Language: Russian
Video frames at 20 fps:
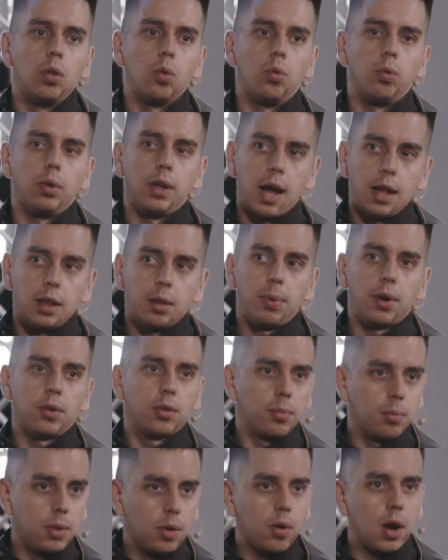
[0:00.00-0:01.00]
Ну, я, например,
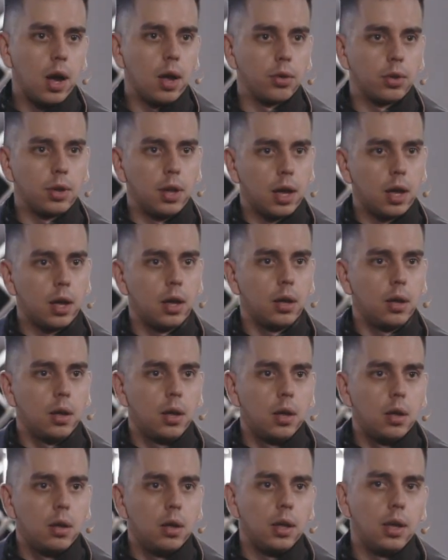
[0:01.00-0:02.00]
сомневаюсь, да,
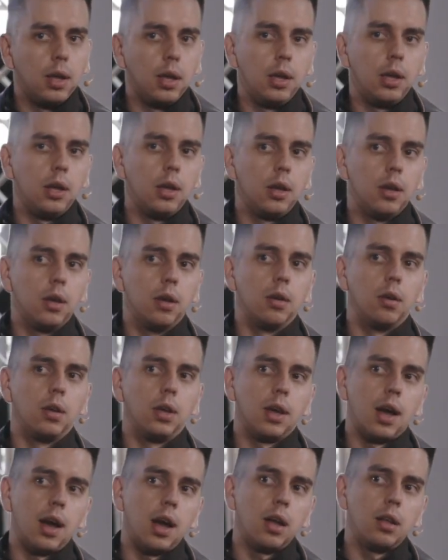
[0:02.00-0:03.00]
и
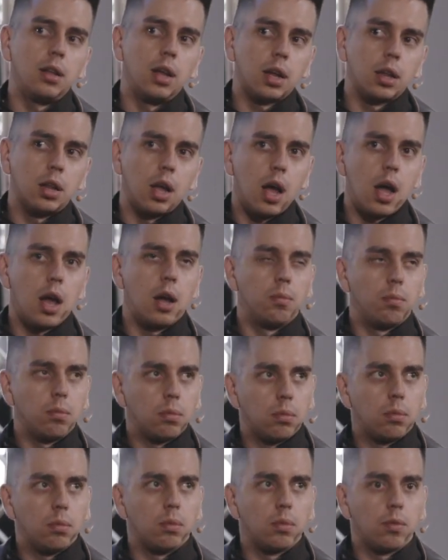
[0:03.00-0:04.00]
я иногда
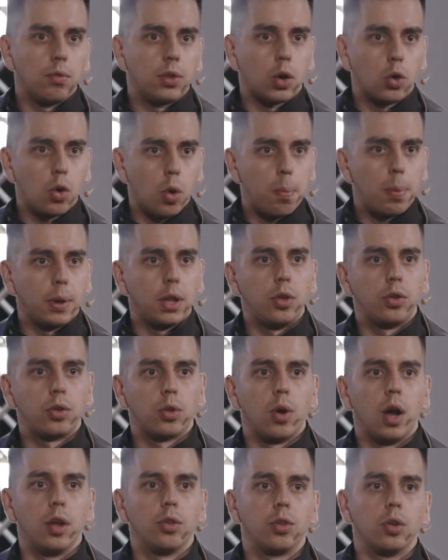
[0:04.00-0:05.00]
в такую попадаю
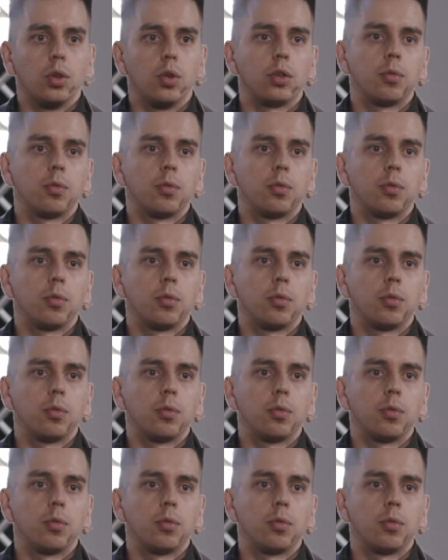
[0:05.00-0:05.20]
ситуацию.